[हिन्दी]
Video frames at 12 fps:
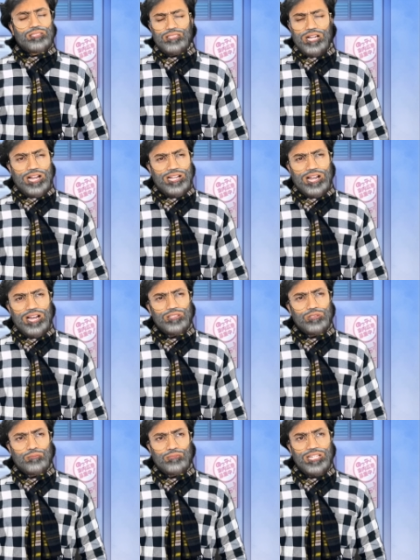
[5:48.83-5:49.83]
क्या कहा
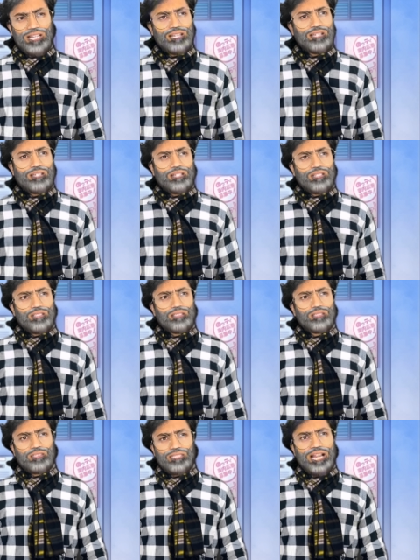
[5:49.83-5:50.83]
तुमने
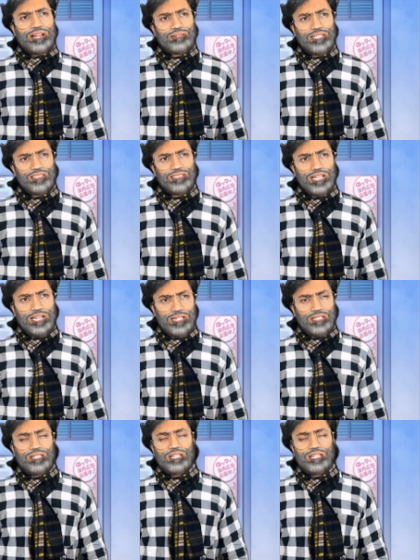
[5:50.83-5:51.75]
डेविड सर